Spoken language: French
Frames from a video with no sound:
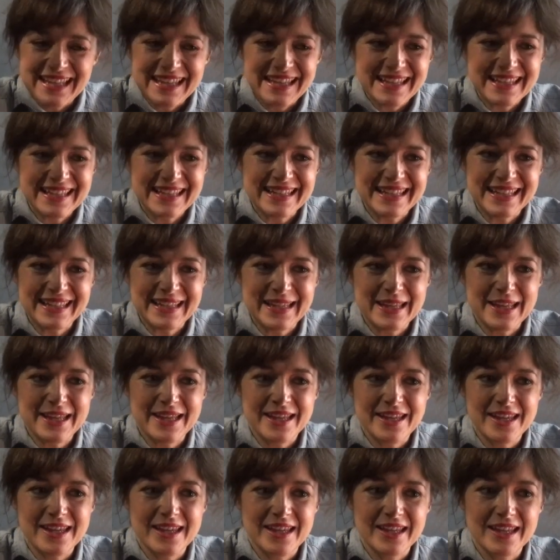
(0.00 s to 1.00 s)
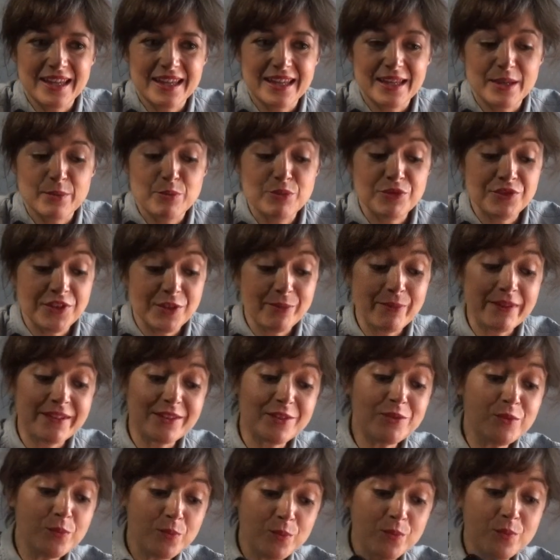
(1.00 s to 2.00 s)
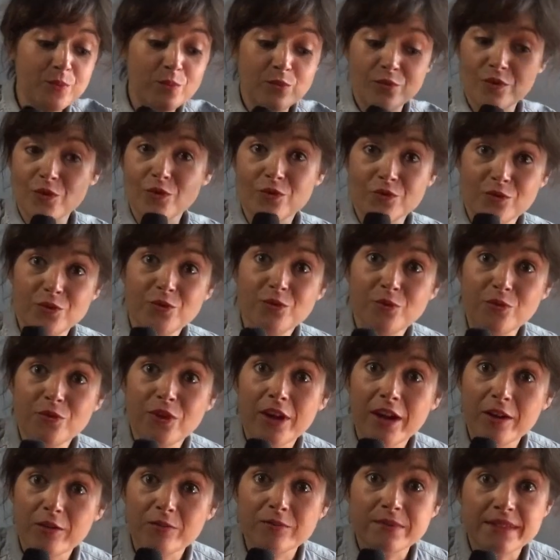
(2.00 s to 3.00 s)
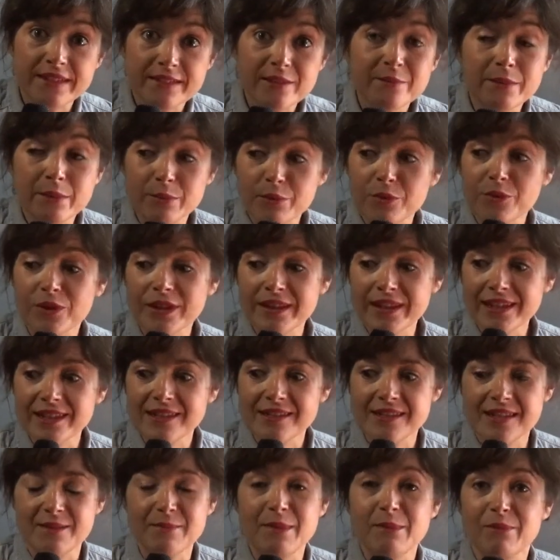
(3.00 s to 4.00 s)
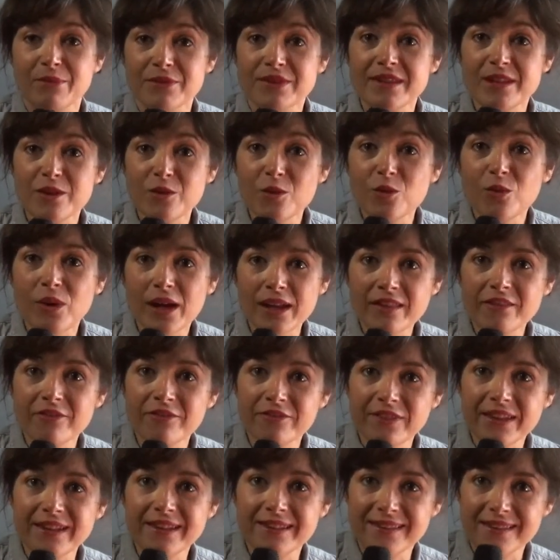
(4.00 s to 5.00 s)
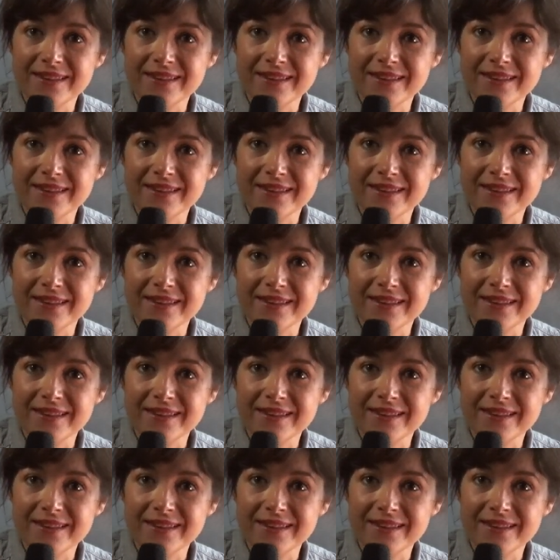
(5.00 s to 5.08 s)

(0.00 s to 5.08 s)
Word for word: Et plusieurs personnes sont venues me voir en me disant mais pourquoi t'as jamais pensé au one en fait